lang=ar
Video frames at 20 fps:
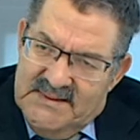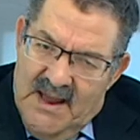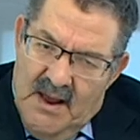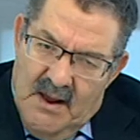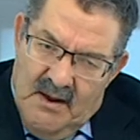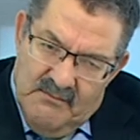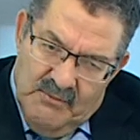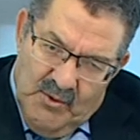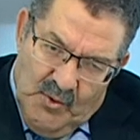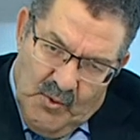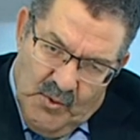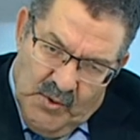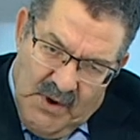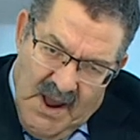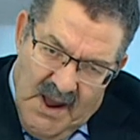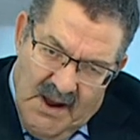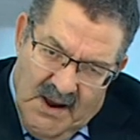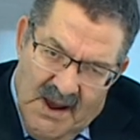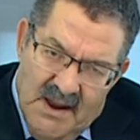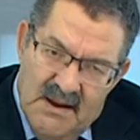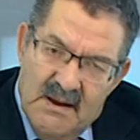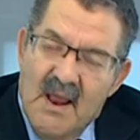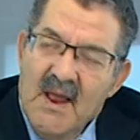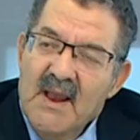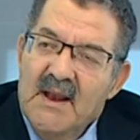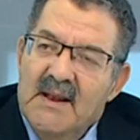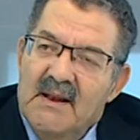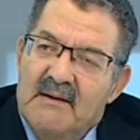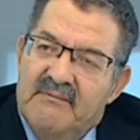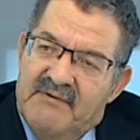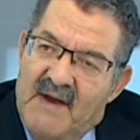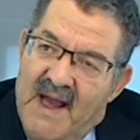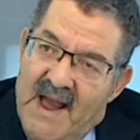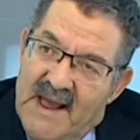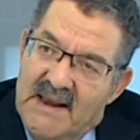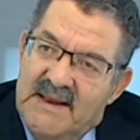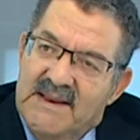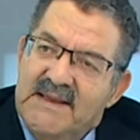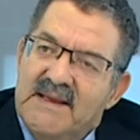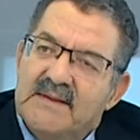تاعهم يكون أقل
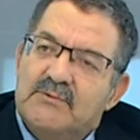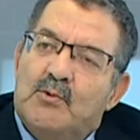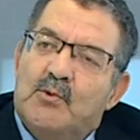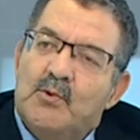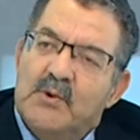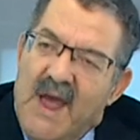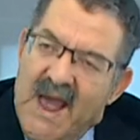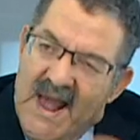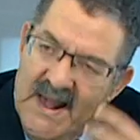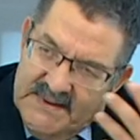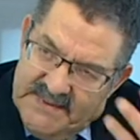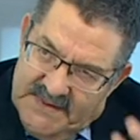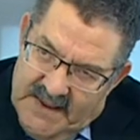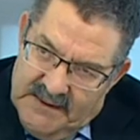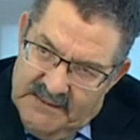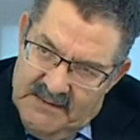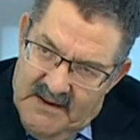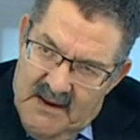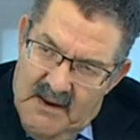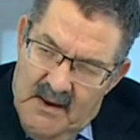الفعالية تكون أحسن